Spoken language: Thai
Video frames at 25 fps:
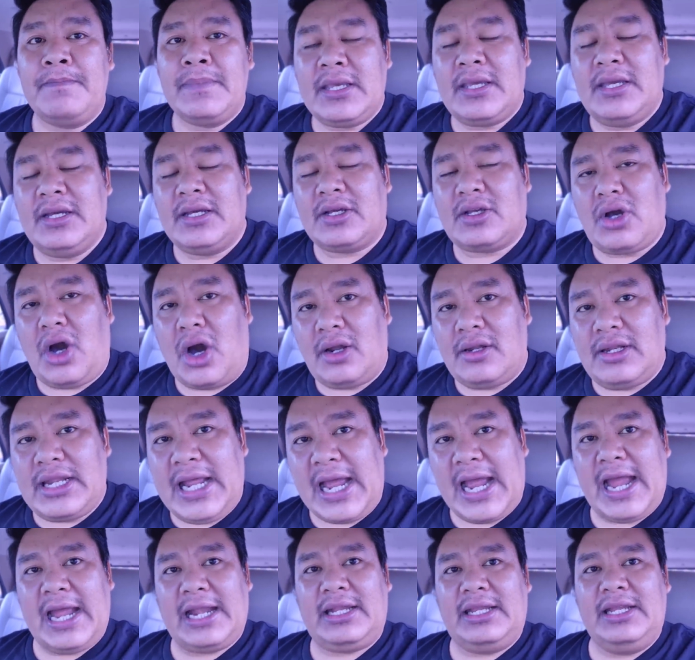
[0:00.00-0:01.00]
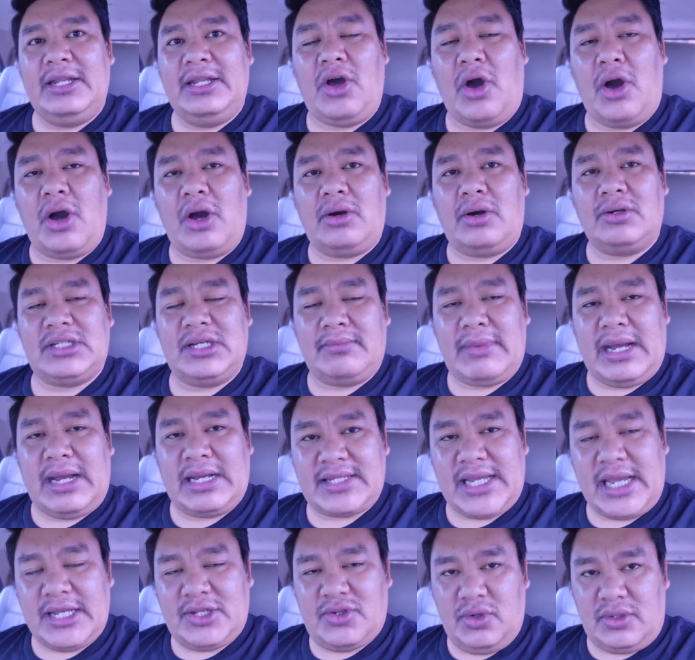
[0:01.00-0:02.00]
คือก่อนหน้าที่น้องเขาจะมา
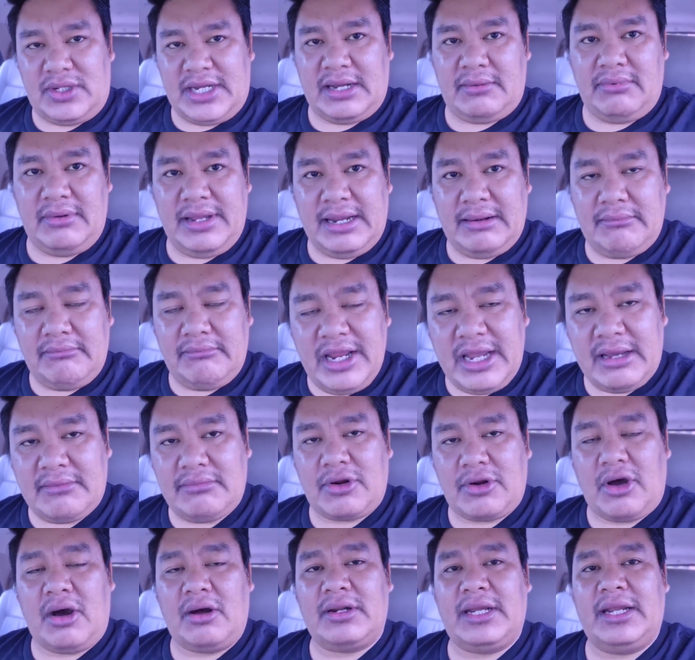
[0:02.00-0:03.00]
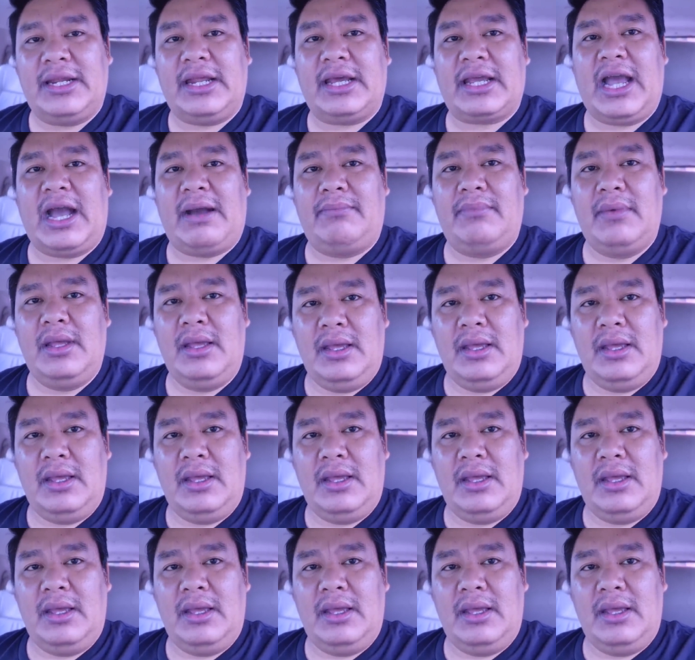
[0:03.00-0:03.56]
ใส่ชุดนักเรียนเรียกร้องเนี่ยนะครับ